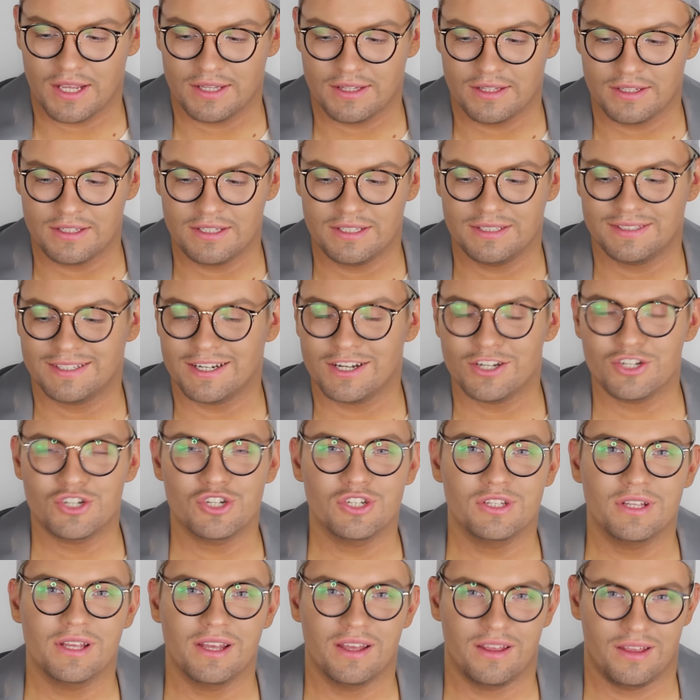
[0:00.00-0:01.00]
Это
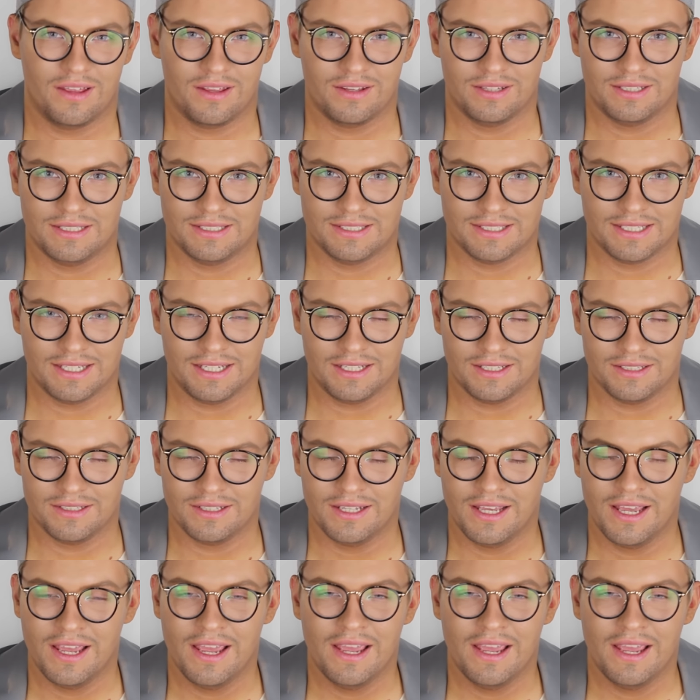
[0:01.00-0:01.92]
Нитроджина Healthy Skin.